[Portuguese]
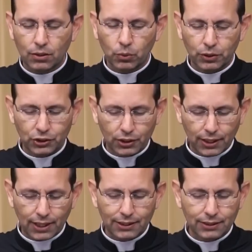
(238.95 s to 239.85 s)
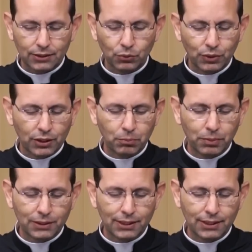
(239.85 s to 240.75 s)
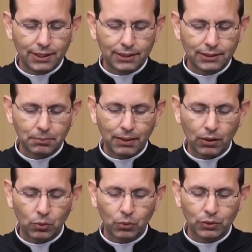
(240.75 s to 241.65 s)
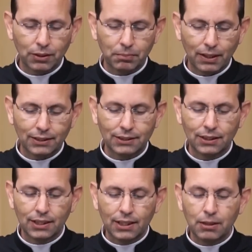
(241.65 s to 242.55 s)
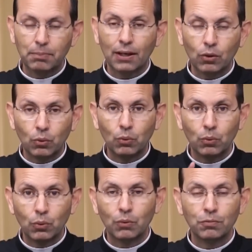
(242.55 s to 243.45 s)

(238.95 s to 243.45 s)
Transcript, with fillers: originadas de união precedente para com outra parte e para com